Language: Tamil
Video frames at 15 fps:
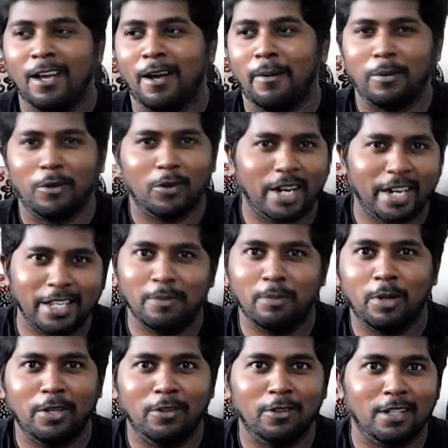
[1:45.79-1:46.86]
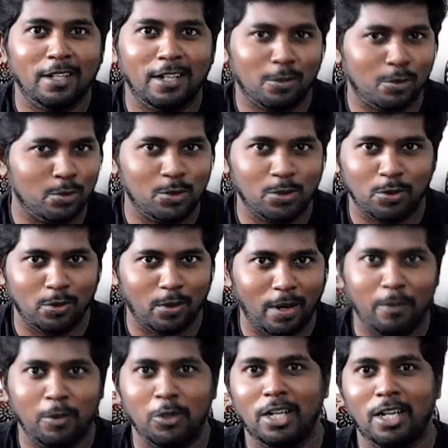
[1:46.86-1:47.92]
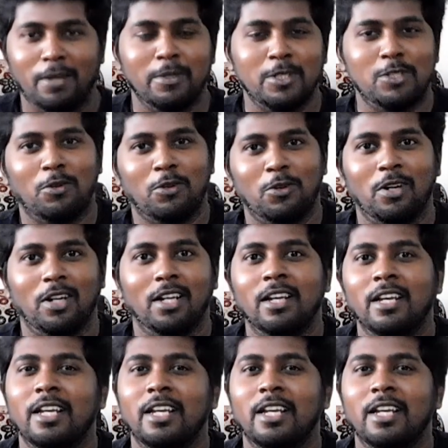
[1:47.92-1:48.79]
அப்புறம் கடைக்கு போயிட்டு வந்தால் கொஞ்சம் அமௌண்ட் எல்லாம் மிச்சம் வரும்ல